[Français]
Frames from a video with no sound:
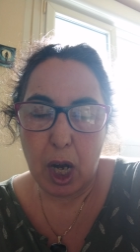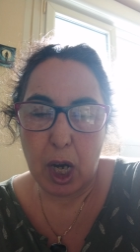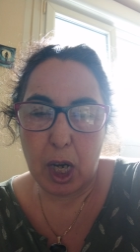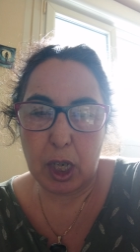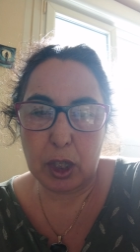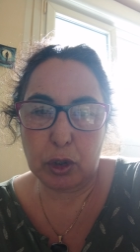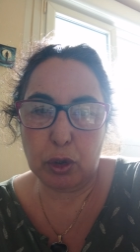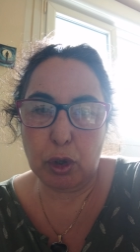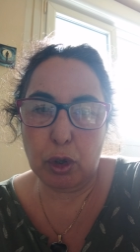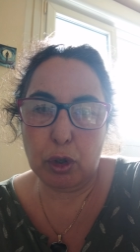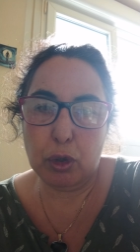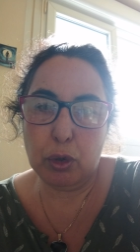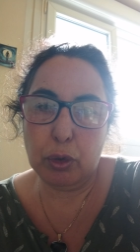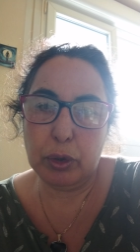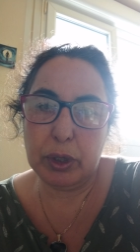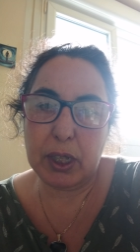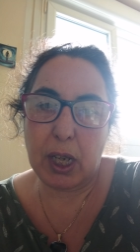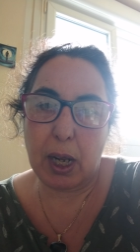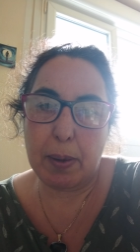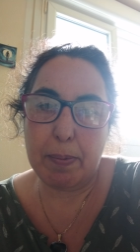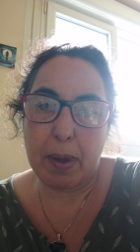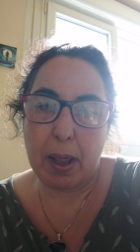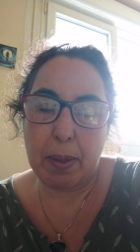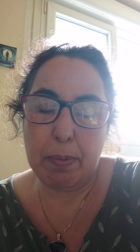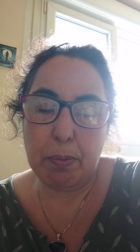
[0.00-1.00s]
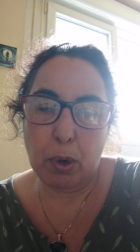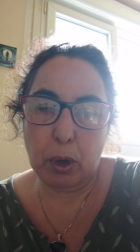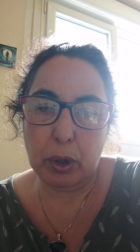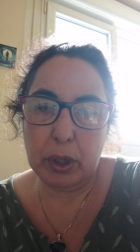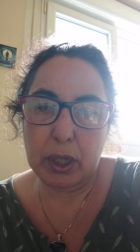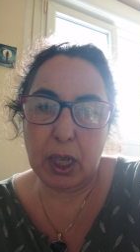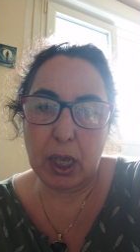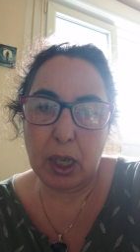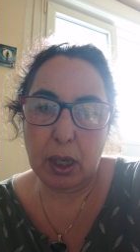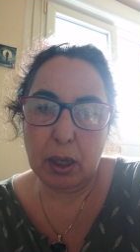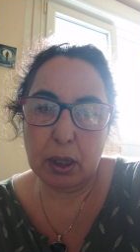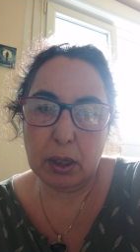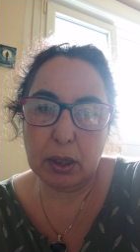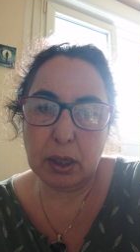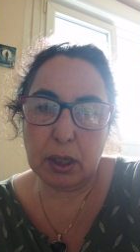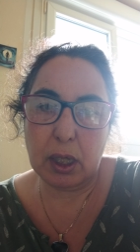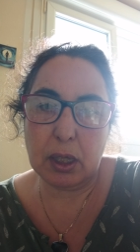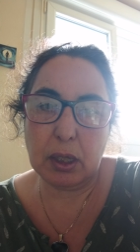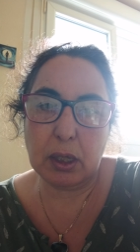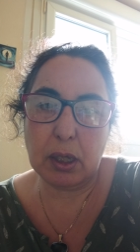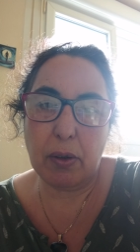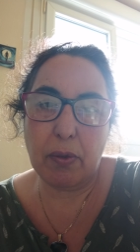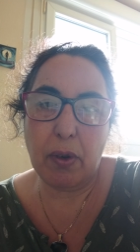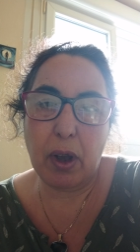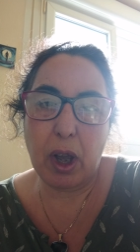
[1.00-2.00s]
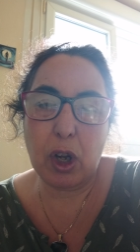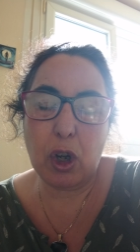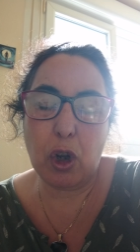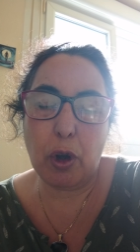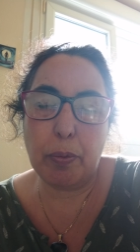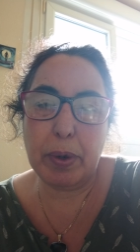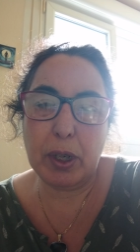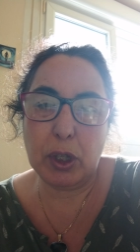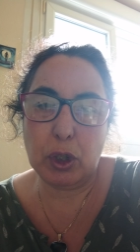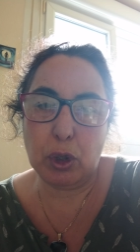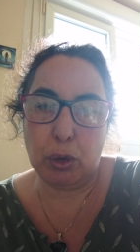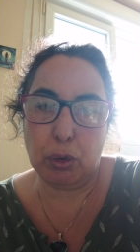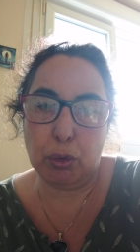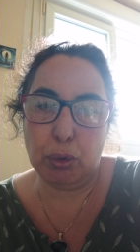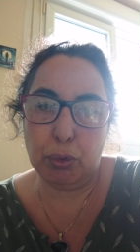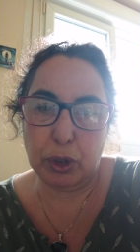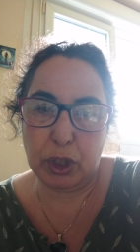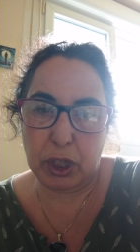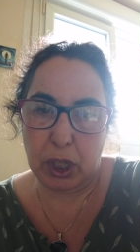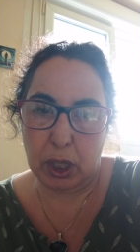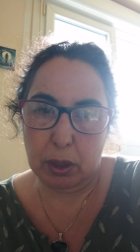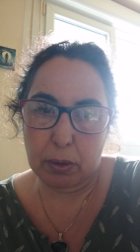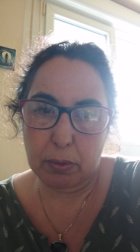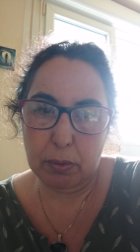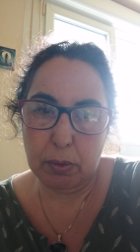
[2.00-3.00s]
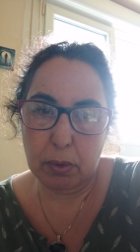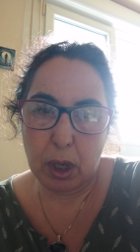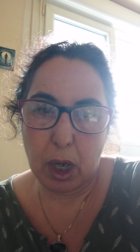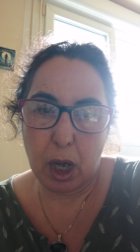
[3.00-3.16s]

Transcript: La seule chose qu'elle m'a demandé, c'est de savoir combien je touchais.